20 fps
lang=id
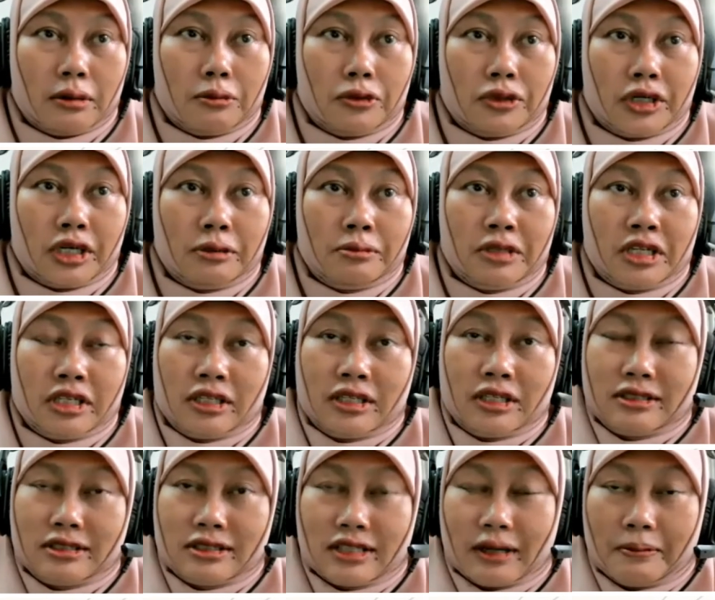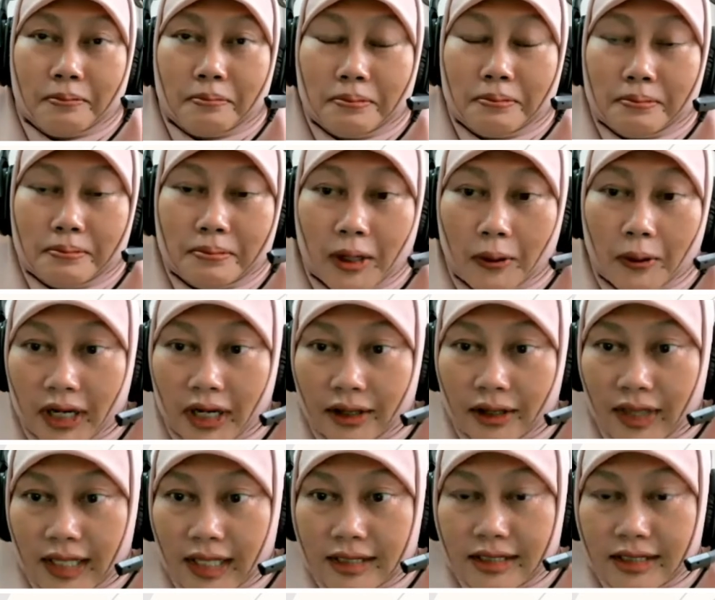bukan berarti staf
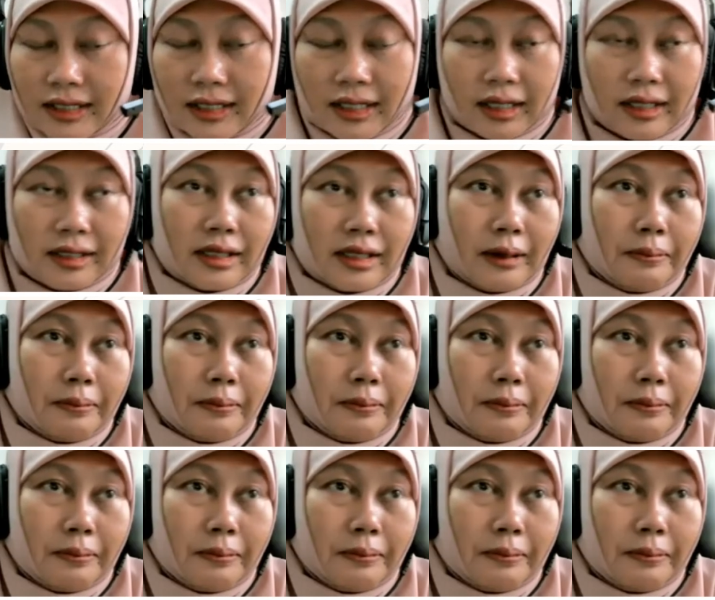bawahan di sini ya,